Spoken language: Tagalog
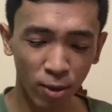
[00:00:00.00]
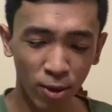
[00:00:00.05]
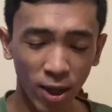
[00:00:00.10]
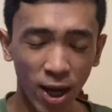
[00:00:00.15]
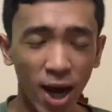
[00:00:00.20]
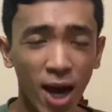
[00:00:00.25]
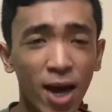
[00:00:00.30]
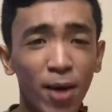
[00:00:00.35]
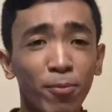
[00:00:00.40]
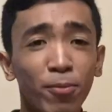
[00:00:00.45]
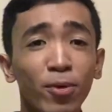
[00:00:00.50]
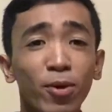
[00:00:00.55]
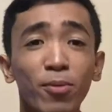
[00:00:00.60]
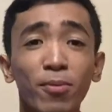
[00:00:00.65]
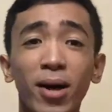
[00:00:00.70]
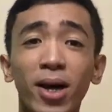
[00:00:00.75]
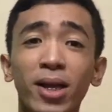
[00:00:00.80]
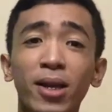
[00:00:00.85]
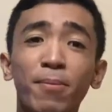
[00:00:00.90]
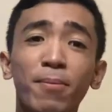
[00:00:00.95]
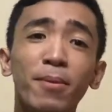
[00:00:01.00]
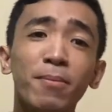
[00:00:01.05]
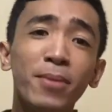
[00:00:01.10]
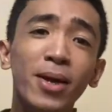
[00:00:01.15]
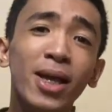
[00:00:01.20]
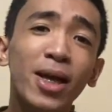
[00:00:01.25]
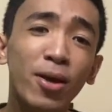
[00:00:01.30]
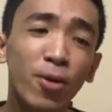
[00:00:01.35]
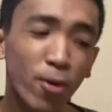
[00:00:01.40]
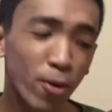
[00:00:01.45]
yun na nga po yung mga
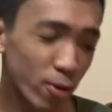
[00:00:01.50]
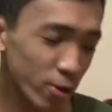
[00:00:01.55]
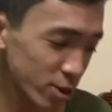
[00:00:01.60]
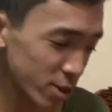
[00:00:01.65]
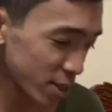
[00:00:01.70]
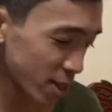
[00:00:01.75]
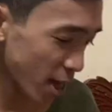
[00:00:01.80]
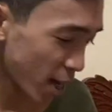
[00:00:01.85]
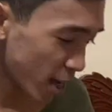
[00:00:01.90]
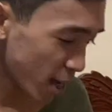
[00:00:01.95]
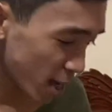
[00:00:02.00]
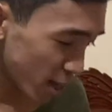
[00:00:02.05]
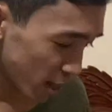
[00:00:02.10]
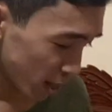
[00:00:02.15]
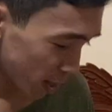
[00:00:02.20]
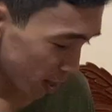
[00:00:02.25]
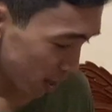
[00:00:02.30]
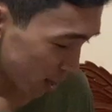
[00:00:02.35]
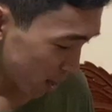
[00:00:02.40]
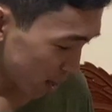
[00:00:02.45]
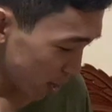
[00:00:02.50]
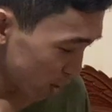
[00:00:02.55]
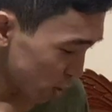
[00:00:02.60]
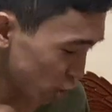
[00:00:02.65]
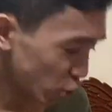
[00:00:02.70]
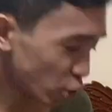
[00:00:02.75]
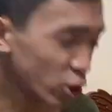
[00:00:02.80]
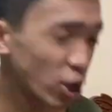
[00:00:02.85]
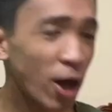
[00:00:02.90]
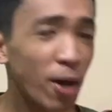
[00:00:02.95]
napamili ko sa
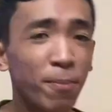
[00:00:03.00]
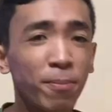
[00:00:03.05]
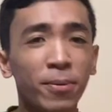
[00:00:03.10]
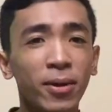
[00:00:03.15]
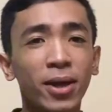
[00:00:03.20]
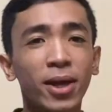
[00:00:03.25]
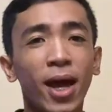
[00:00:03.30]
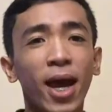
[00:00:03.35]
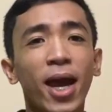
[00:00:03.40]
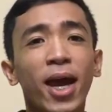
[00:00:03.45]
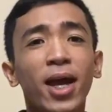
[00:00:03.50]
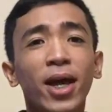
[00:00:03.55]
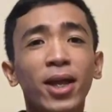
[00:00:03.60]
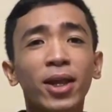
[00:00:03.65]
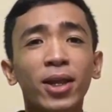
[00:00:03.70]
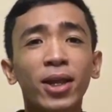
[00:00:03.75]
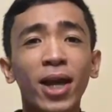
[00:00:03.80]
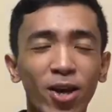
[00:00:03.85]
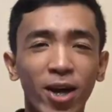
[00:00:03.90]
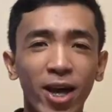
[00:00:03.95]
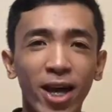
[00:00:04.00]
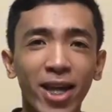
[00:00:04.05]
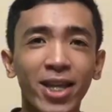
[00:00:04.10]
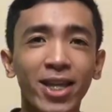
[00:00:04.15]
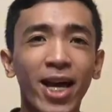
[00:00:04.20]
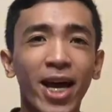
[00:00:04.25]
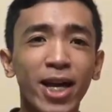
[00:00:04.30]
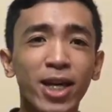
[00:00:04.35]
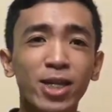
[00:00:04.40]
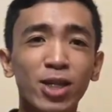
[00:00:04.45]
Shopee and, and
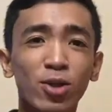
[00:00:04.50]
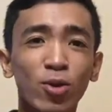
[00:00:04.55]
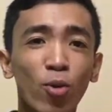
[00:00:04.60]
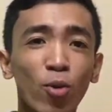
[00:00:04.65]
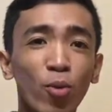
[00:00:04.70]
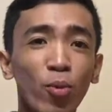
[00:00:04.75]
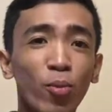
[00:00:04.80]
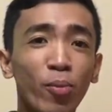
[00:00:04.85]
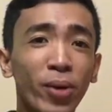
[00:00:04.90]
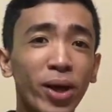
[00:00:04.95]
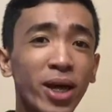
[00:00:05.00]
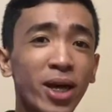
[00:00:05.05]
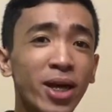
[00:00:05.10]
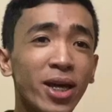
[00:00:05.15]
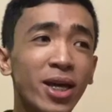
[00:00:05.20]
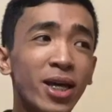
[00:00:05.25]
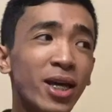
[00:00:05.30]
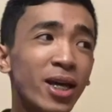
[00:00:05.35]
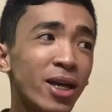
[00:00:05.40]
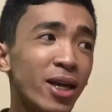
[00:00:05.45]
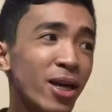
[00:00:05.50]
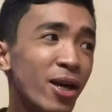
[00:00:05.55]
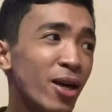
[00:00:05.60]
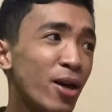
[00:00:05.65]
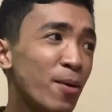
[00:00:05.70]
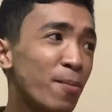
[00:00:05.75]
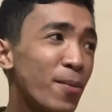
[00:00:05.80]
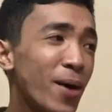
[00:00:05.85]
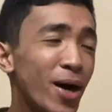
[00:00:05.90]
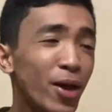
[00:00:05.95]
guys kung may
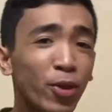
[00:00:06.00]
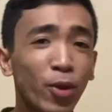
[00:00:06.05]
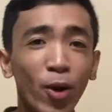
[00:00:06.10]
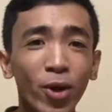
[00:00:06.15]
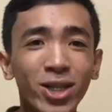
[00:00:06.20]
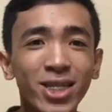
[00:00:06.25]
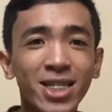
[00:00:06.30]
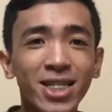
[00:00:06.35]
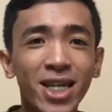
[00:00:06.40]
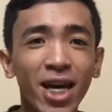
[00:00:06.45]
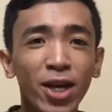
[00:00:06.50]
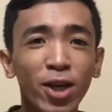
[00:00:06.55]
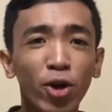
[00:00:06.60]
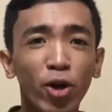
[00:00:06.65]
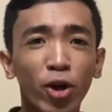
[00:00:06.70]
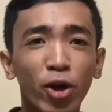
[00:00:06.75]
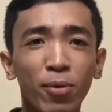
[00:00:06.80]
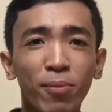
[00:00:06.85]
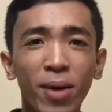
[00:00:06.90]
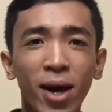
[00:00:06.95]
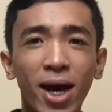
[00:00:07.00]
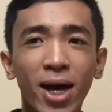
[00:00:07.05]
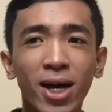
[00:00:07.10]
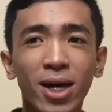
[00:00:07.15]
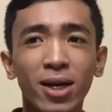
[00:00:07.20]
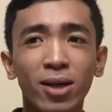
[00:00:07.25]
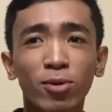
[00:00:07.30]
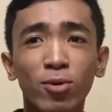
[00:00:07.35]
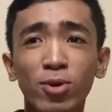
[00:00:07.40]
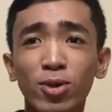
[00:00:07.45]
mga thoughts kayo or
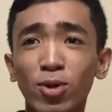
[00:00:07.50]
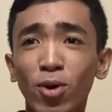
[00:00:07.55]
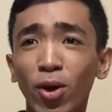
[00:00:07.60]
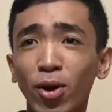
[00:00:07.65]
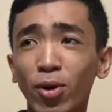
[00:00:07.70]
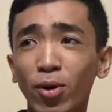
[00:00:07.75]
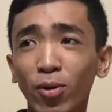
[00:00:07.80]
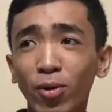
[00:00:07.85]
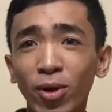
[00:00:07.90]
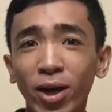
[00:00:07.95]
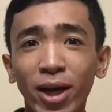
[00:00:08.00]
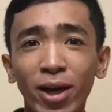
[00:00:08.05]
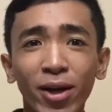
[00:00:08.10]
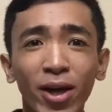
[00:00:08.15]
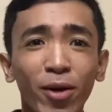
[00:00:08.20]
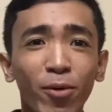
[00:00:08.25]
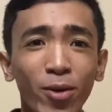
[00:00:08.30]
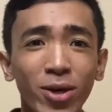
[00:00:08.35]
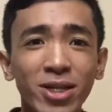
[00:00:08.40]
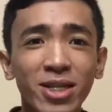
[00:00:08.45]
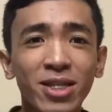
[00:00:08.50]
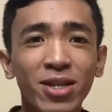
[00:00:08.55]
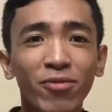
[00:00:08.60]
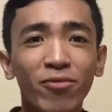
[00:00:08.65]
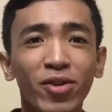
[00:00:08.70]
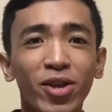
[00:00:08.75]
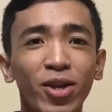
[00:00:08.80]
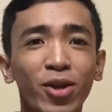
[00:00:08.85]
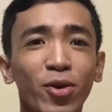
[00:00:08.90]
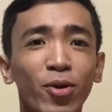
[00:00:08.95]
mga gusto kayong i-request na
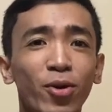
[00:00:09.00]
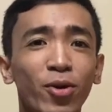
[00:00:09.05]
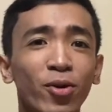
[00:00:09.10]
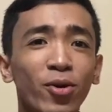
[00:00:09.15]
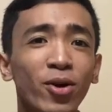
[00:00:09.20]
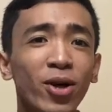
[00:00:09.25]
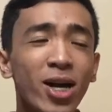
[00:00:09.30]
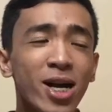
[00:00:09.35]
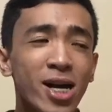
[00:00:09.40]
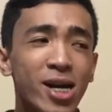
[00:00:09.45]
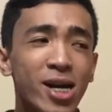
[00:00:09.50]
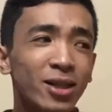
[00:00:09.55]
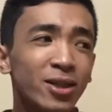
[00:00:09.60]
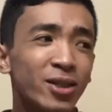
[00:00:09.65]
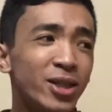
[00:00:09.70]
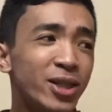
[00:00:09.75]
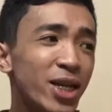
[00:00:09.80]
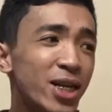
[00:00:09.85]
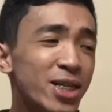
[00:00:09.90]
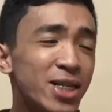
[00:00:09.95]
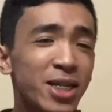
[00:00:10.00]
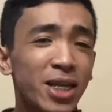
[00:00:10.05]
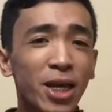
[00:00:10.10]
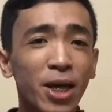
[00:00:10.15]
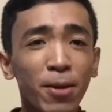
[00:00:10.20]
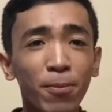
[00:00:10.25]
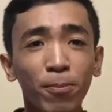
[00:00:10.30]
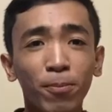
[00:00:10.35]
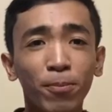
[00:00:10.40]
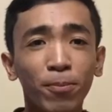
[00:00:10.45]
video, just
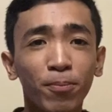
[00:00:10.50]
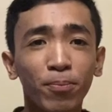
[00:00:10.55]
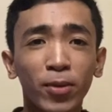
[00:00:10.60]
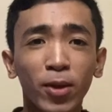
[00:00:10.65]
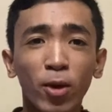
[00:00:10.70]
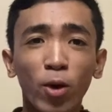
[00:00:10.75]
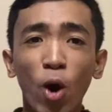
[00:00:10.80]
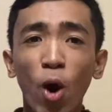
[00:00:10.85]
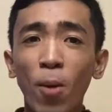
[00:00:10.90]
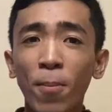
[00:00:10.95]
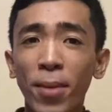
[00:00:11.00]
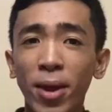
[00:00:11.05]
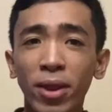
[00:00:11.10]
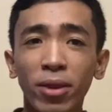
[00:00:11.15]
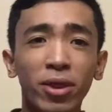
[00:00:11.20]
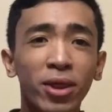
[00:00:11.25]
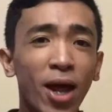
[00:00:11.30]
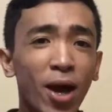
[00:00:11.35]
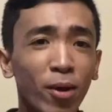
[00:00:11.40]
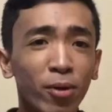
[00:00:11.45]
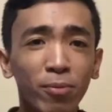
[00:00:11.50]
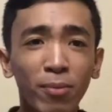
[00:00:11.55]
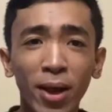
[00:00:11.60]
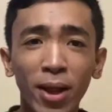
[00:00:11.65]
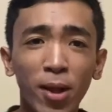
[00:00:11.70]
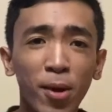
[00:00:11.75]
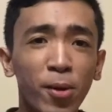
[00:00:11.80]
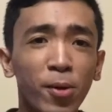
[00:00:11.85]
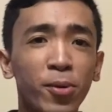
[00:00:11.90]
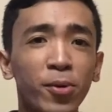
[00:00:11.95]
keep comment down
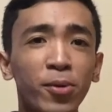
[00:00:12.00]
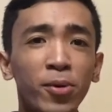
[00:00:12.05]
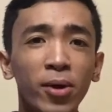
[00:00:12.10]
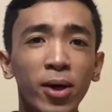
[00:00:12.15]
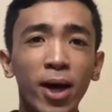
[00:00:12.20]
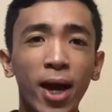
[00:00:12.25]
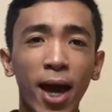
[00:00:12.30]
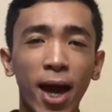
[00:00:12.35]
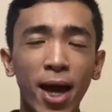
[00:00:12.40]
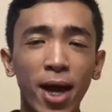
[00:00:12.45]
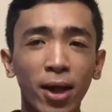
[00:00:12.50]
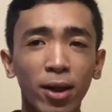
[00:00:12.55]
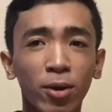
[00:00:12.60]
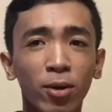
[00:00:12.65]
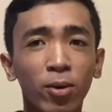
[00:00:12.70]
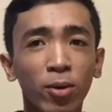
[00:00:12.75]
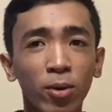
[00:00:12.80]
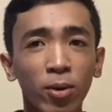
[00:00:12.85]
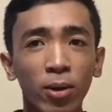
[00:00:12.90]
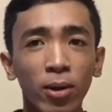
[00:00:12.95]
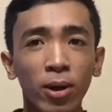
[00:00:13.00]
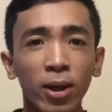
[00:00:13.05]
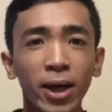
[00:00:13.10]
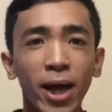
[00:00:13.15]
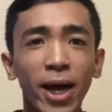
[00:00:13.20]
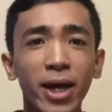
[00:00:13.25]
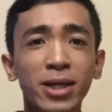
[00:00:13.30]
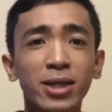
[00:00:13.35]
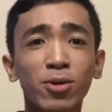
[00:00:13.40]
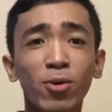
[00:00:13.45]
below. And
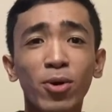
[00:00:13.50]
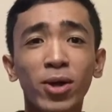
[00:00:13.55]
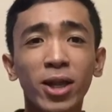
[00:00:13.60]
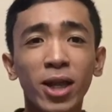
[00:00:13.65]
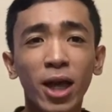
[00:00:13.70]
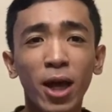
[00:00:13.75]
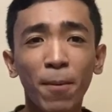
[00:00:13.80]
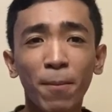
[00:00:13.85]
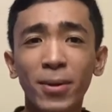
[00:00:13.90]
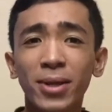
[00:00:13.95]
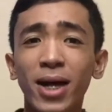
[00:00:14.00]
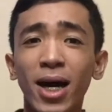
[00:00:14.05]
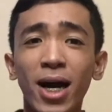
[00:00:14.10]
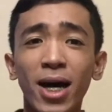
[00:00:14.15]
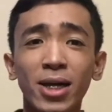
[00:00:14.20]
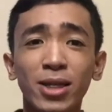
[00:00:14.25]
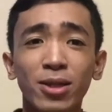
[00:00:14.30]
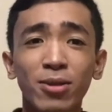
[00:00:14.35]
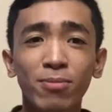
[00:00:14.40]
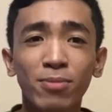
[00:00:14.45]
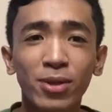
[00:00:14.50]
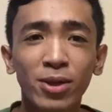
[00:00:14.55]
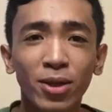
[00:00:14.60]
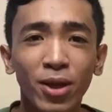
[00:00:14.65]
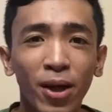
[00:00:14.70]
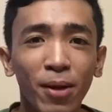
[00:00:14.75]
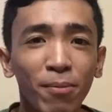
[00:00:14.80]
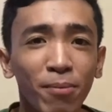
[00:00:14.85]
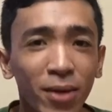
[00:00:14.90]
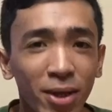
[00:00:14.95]
guys, kung hindi ka pa
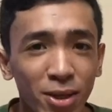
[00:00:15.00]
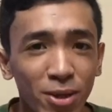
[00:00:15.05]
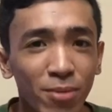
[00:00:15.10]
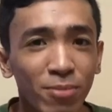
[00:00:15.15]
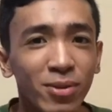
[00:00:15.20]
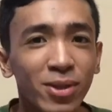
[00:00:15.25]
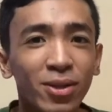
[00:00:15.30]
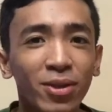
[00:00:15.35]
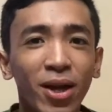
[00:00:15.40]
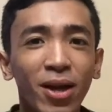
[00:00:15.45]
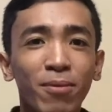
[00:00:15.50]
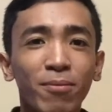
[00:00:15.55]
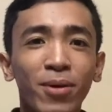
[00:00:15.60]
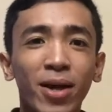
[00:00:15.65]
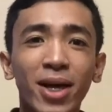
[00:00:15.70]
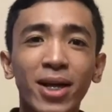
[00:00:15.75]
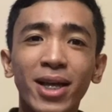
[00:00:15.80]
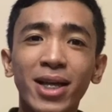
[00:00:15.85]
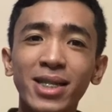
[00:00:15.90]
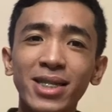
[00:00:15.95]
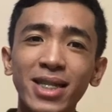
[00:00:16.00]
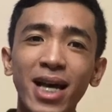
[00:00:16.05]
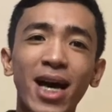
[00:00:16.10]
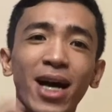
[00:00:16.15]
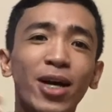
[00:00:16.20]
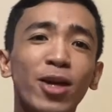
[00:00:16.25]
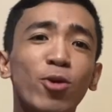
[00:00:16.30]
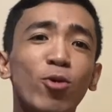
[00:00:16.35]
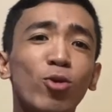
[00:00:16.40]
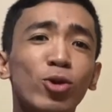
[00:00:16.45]
nakaka-subscribe, mag-subscribe ka na sa
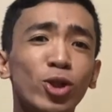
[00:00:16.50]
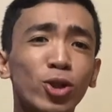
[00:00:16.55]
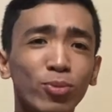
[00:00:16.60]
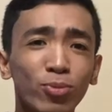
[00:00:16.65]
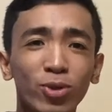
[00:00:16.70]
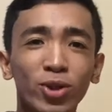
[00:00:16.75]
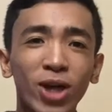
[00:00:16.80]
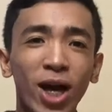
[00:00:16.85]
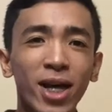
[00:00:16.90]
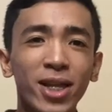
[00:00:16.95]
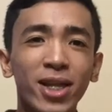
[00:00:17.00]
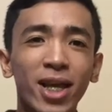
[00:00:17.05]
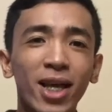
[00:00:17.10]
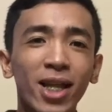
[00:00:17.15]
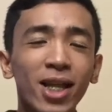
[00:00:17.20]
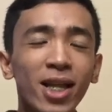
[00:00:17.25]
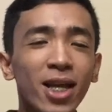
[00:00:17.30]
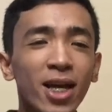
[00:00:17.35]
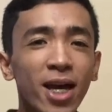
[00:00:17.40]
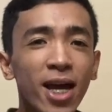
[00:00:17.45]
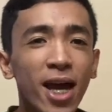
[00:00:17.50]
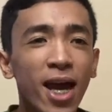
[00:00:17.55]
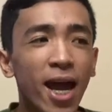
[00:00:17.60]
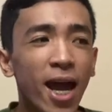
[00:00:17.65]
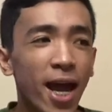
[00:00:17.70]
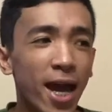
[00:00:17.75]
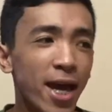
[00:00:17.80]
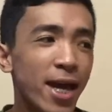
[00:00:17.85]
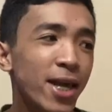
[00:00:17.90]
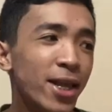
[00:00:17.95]
aking YouTube channel.
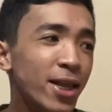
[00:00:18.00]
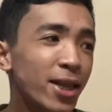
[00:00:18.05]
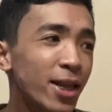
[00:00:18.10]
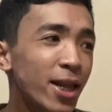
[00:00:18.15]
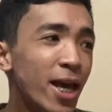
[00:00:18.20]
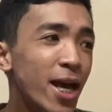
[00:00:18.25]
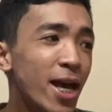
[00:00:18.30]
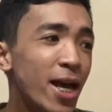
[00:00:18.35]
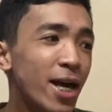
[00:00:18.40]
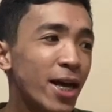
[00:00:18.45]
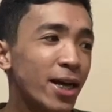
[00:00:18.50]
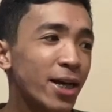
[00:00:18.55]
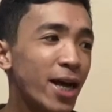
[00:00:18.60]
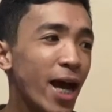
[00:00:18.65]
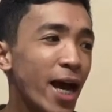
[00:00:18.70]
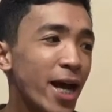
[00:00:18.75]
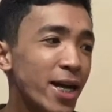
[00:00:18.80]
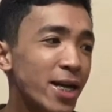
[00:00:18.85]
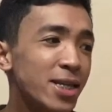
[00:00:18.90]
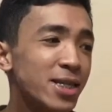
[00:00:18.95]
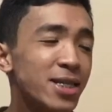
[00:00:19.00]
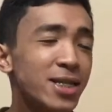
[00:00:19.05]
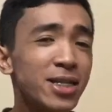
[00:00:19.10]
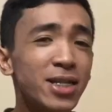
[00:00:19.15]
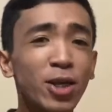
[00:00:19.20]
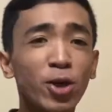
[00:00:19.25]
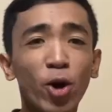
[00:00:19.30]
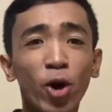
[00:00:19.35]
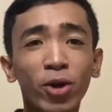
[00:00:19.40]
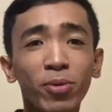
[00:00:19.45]
And guys,
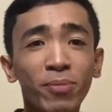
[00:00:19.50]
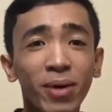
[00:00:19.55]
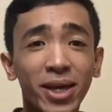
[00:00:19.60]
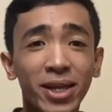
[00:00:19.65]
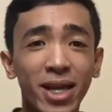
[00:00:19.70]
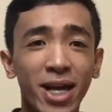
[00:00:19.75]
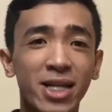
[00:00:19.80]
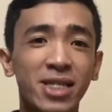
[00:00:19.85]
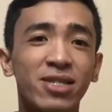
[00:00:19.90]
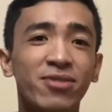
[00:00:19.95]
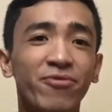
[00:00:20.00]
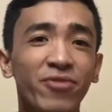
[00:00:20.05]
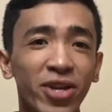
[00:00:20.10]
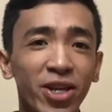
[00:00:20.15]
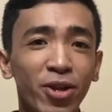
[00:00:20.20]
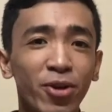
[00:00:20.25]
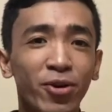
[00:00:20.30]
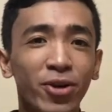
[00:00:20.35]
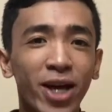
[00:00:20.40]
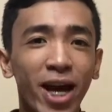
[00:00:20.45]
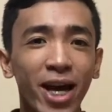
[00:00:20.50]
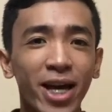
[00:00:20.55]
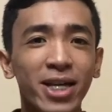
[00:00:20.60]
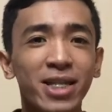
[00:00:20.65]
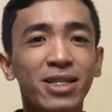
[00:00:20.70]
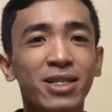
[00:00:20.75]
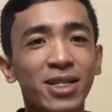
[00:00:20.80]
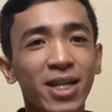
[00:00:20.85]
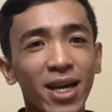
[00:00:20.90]
see you on my next video guys.